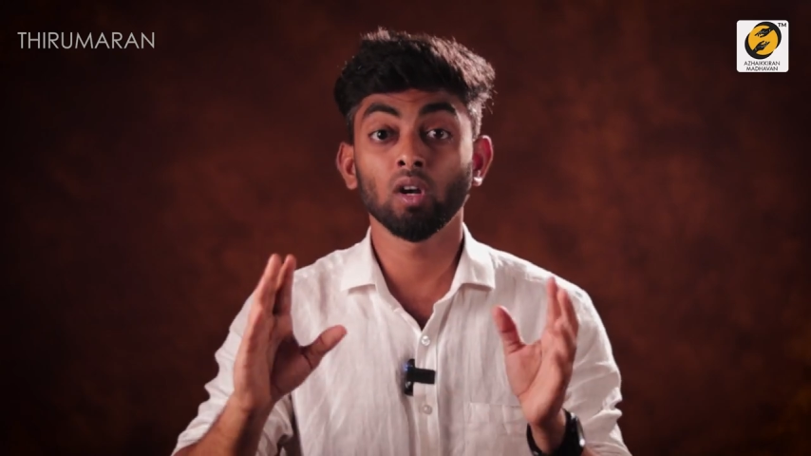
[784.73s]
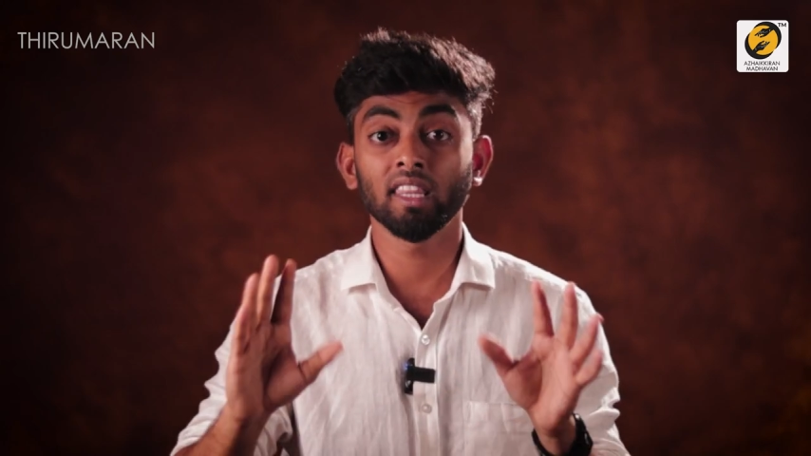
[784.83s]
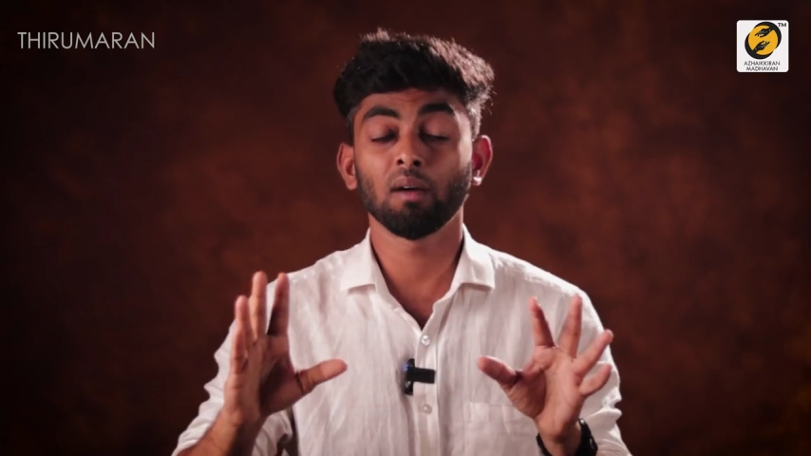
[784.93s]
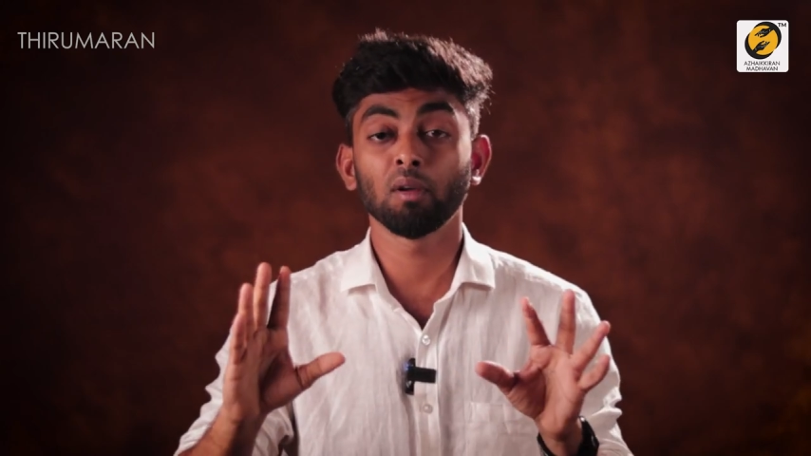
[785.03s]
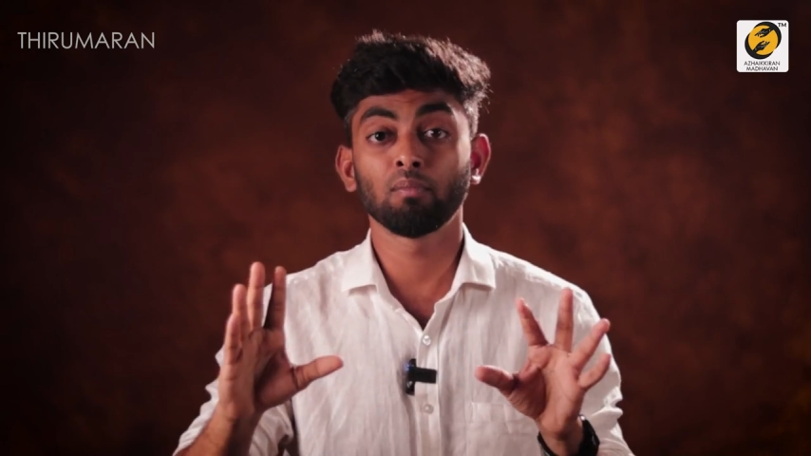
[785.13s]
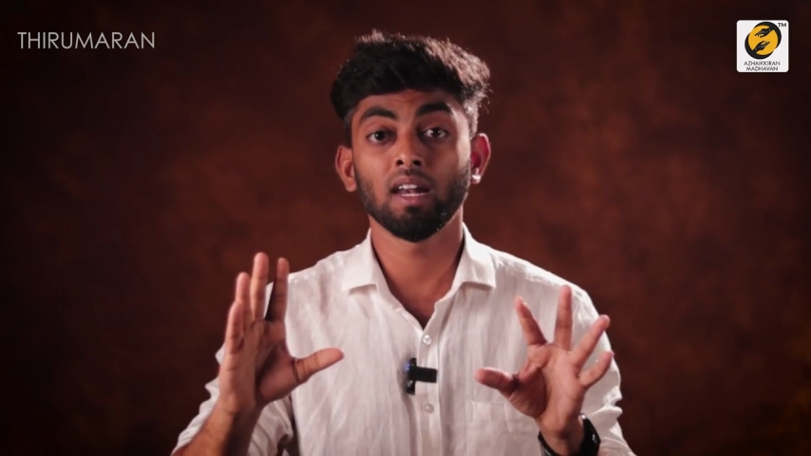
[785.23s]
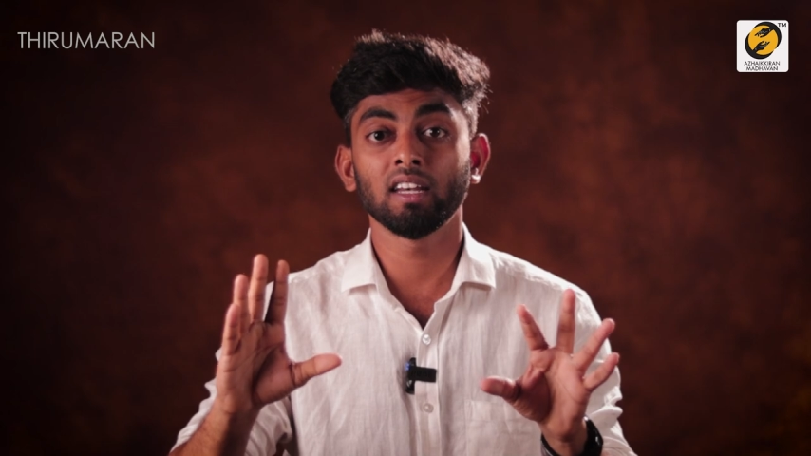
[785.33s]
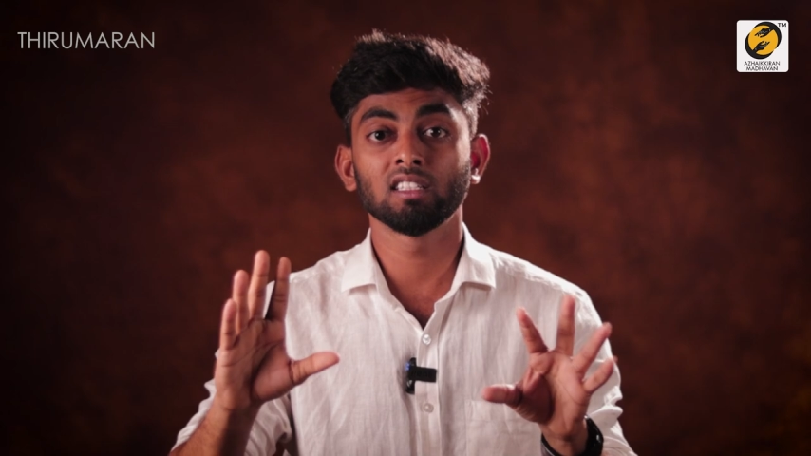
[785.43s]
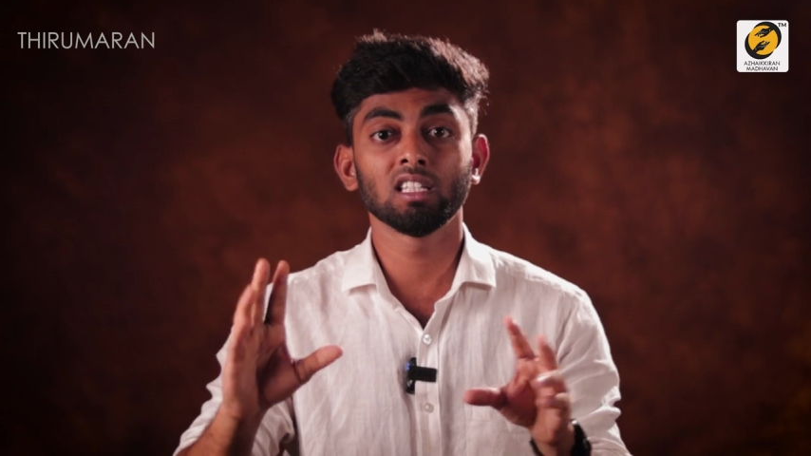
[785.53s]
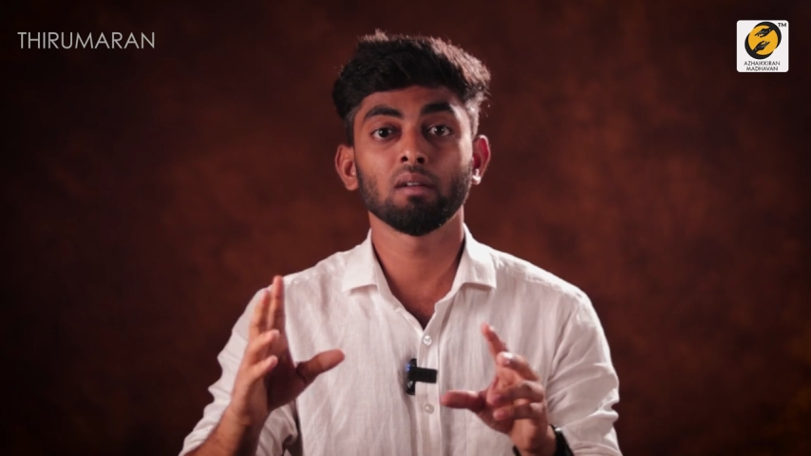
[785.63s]
குழந்தை
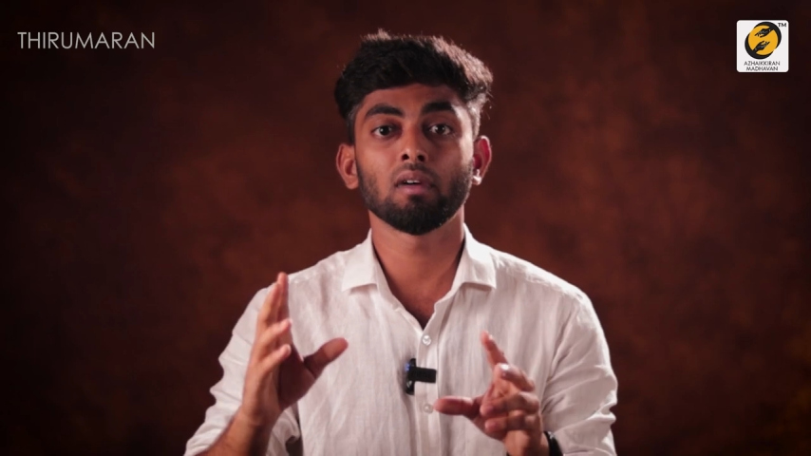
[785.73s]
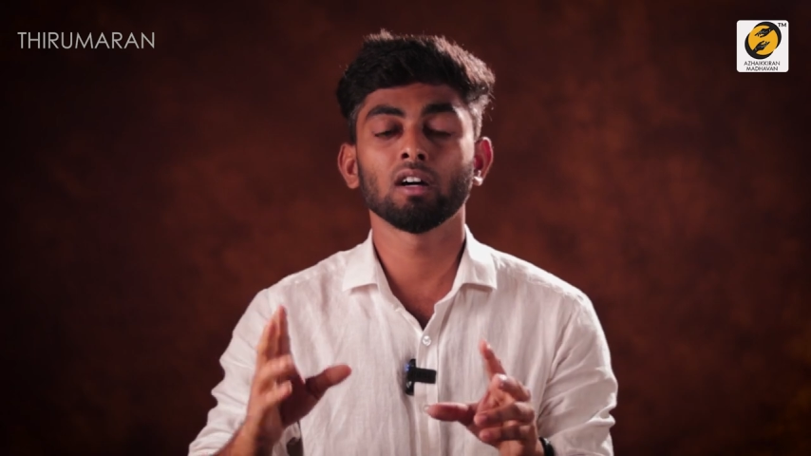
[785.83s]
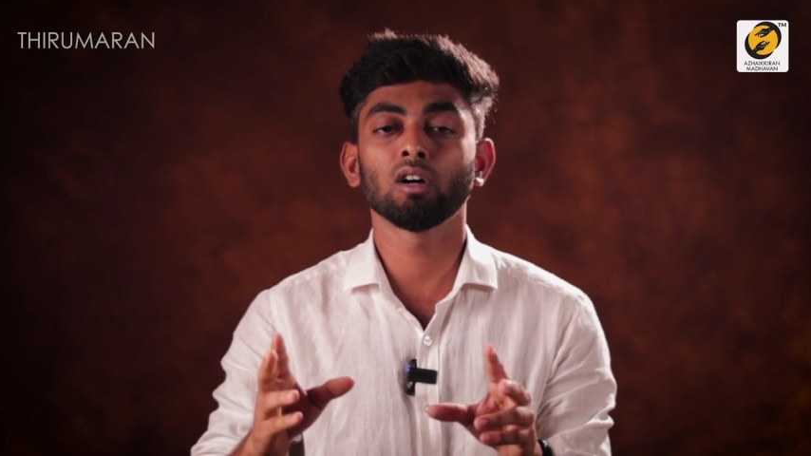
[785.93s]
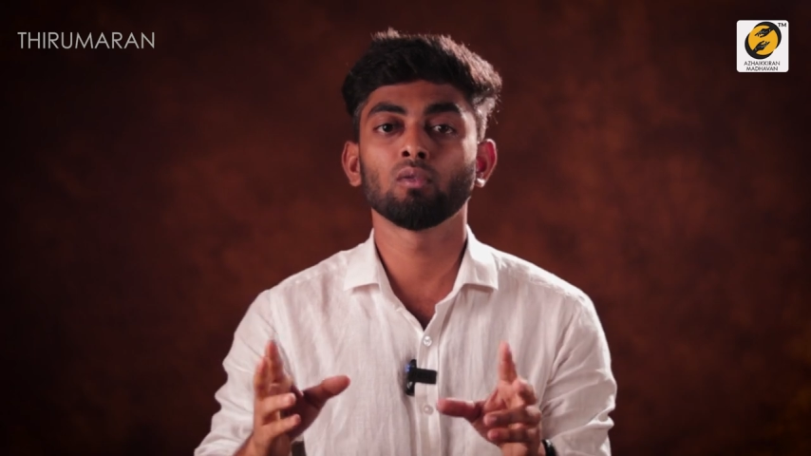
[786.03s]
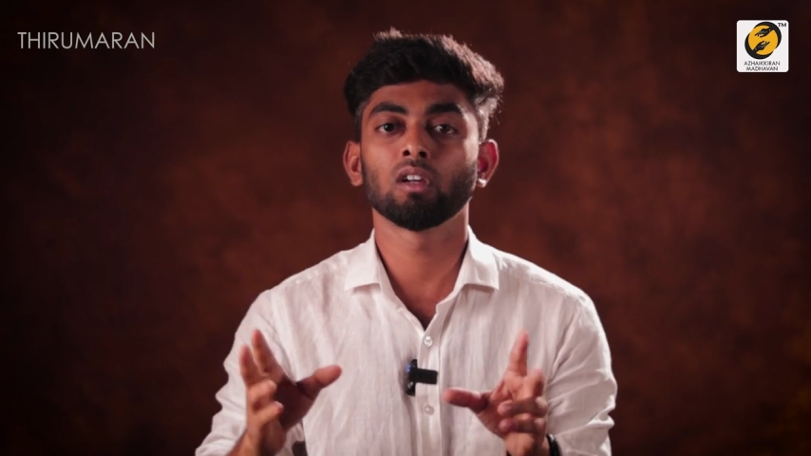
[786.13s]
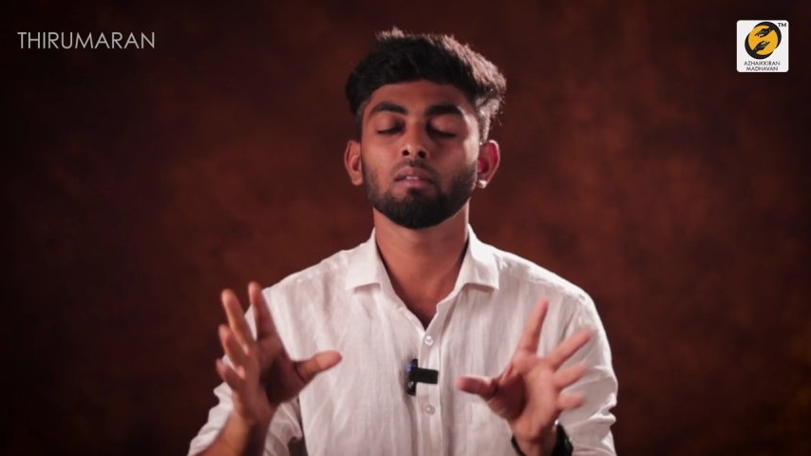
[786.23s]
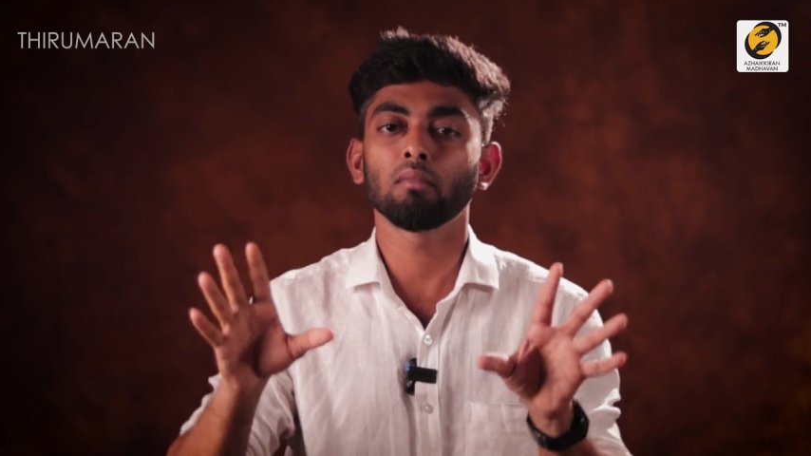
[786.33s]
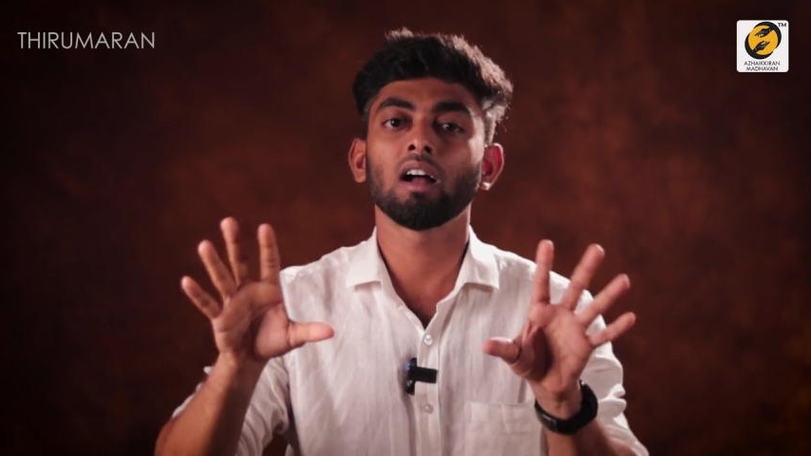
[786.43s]
அமைப்பில் நிச்சயமாக ஒரு